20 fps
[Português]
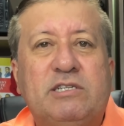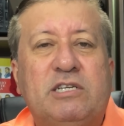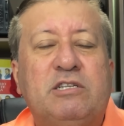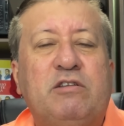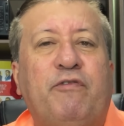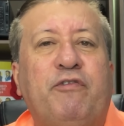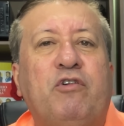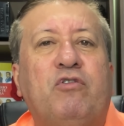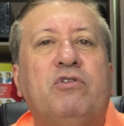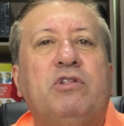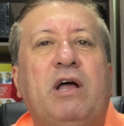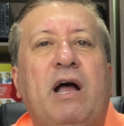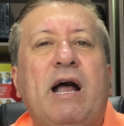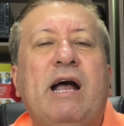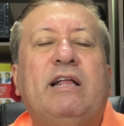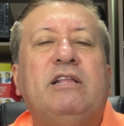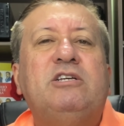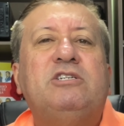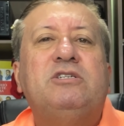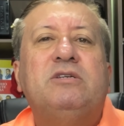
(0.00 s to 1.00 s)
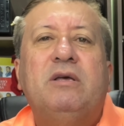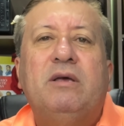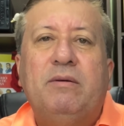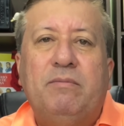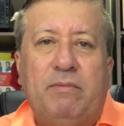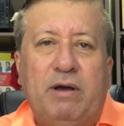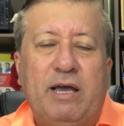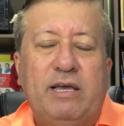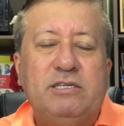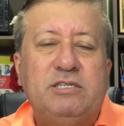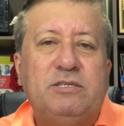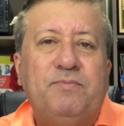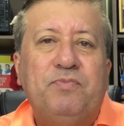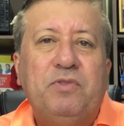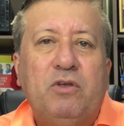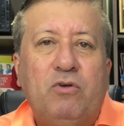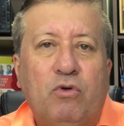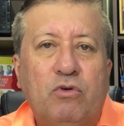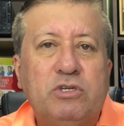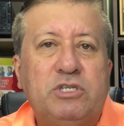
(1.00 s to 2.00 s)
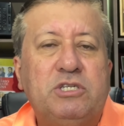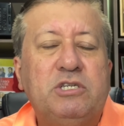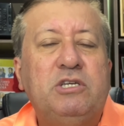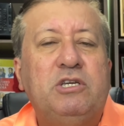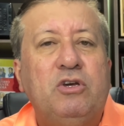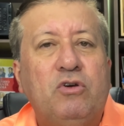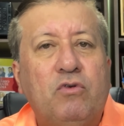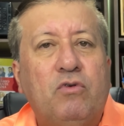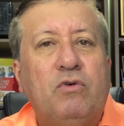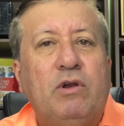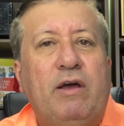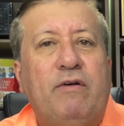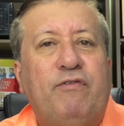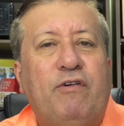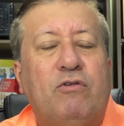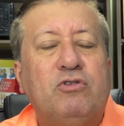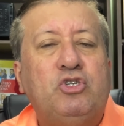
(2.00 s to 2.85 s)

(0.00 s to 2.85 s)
as dificuldades, mas conseguiu levar